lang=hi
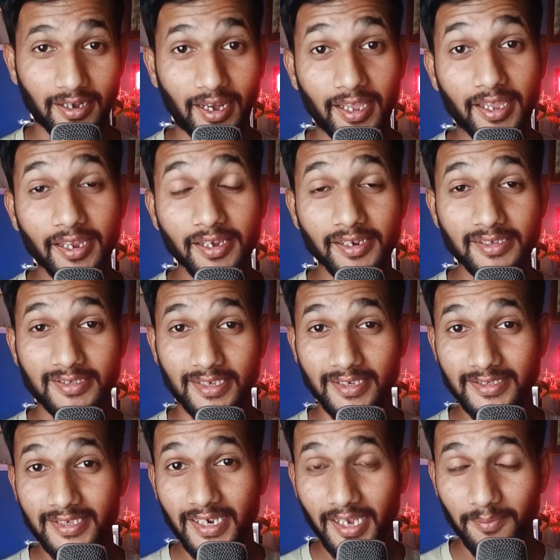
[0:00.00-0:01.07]
लेकिन
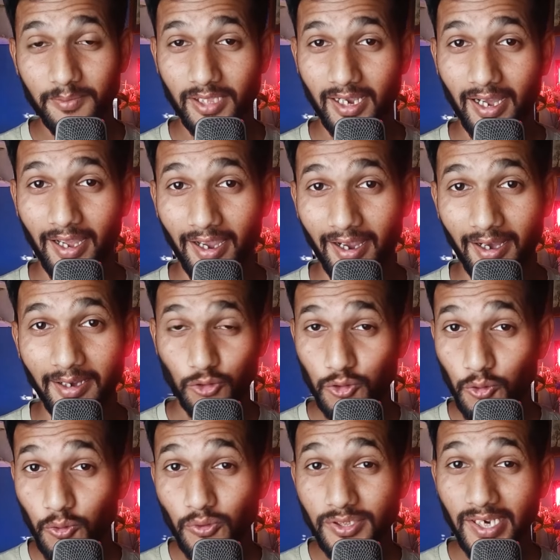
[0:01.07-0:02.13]
6G कब तक आएगा
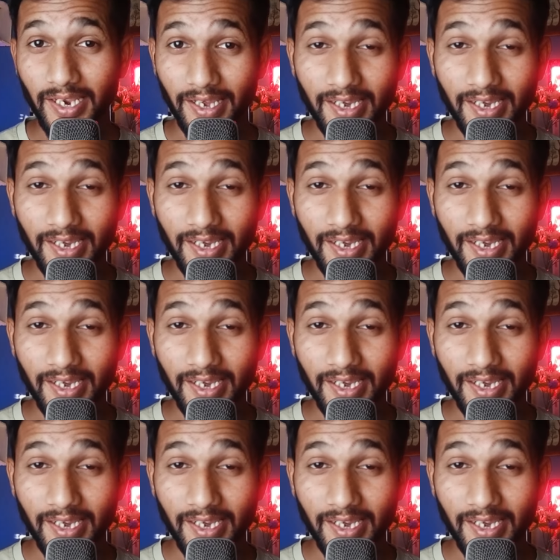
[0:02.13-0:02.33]
दोस्तों कुछ